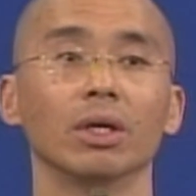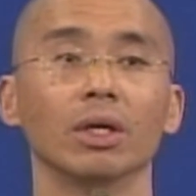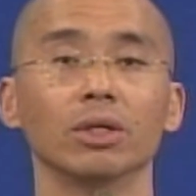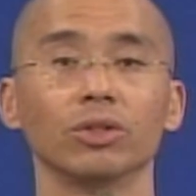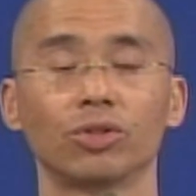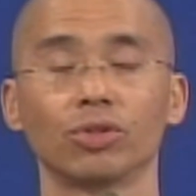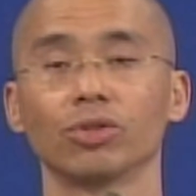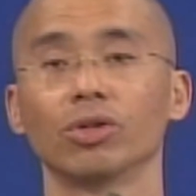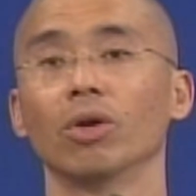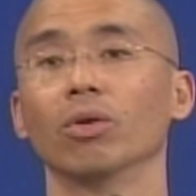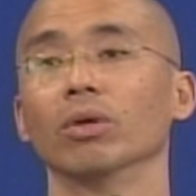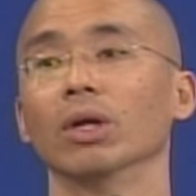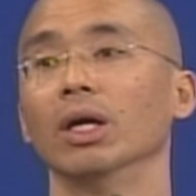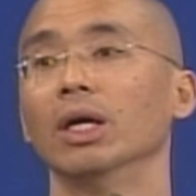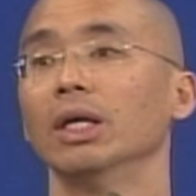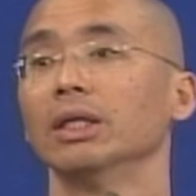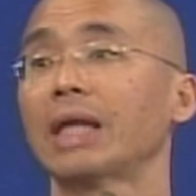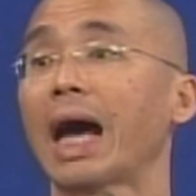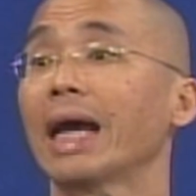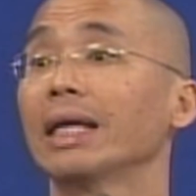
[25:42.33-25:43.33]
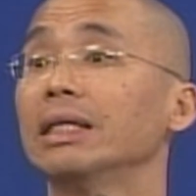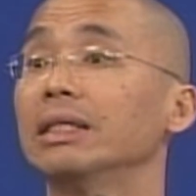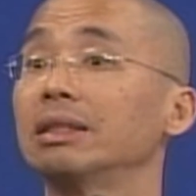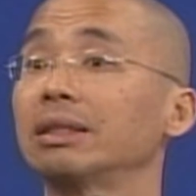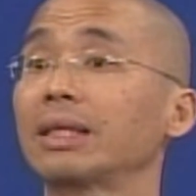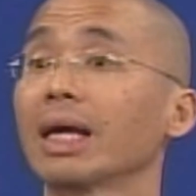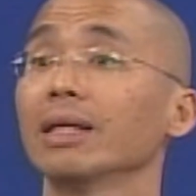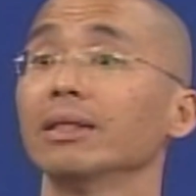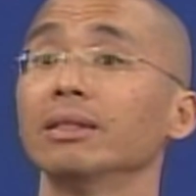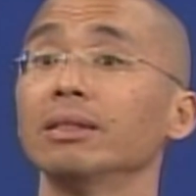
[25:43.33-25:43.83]
之后呢，他以
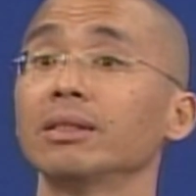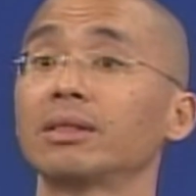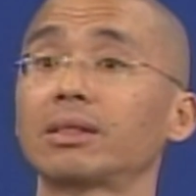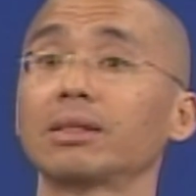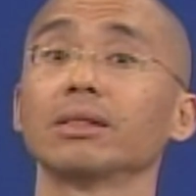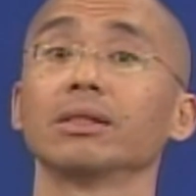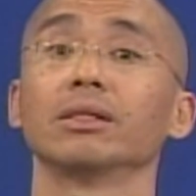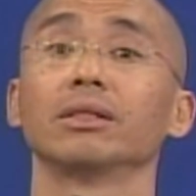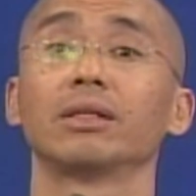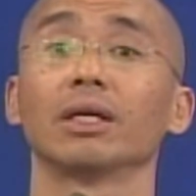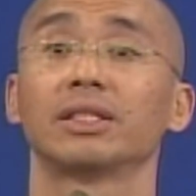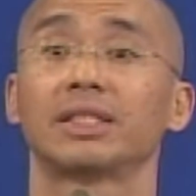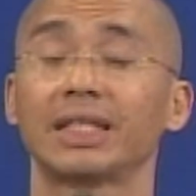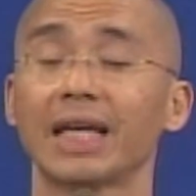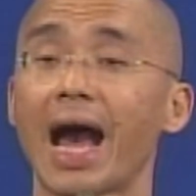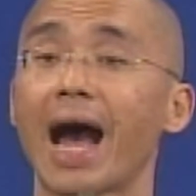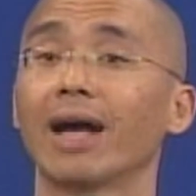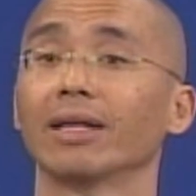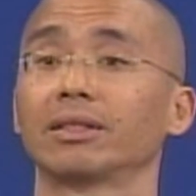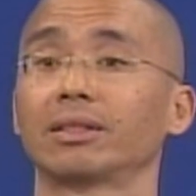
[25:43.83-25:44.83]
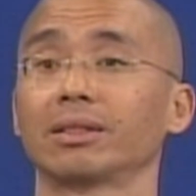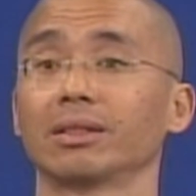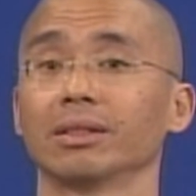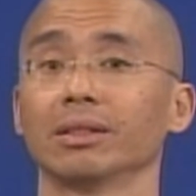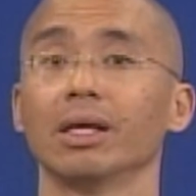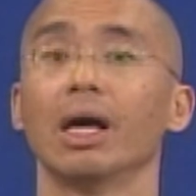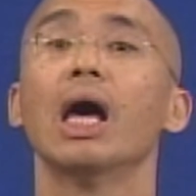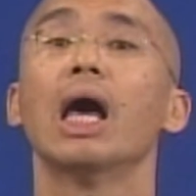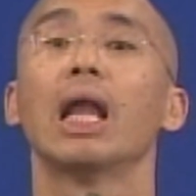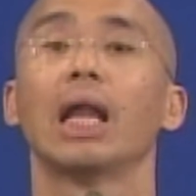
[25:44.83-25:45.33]
政治的价值
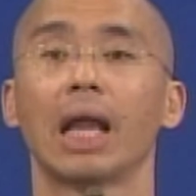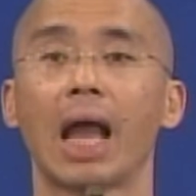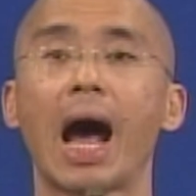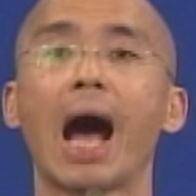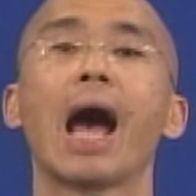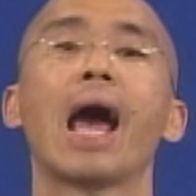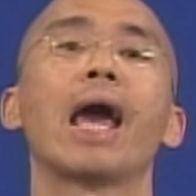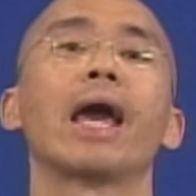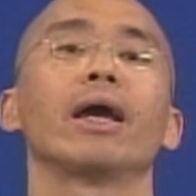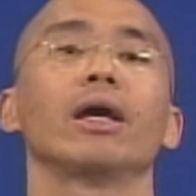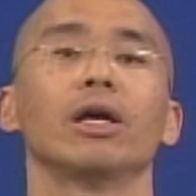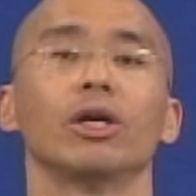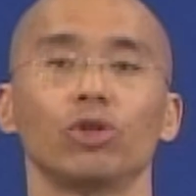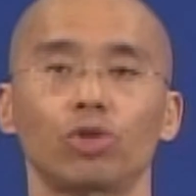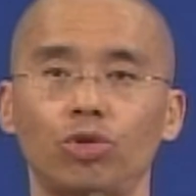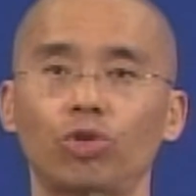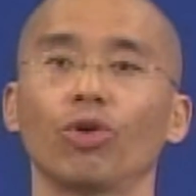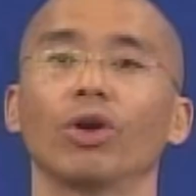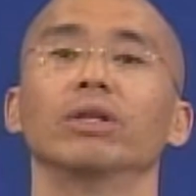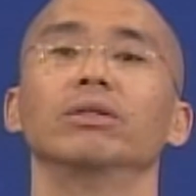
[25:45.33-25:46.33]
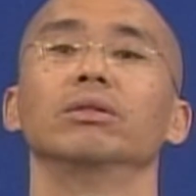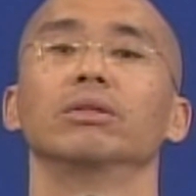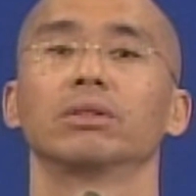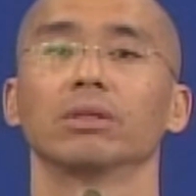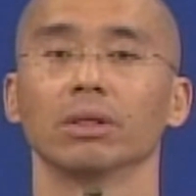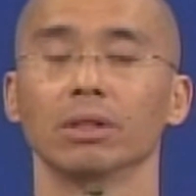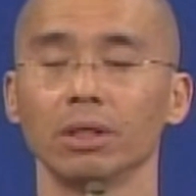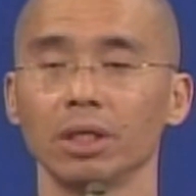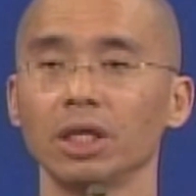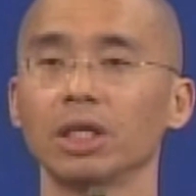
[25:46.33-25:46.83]
来选
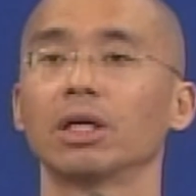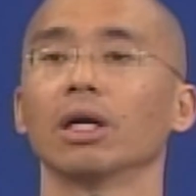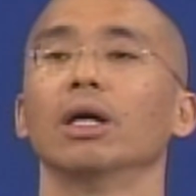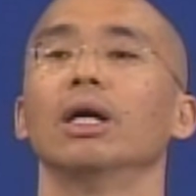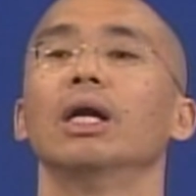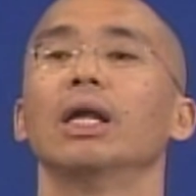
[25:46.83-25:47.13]
择一个，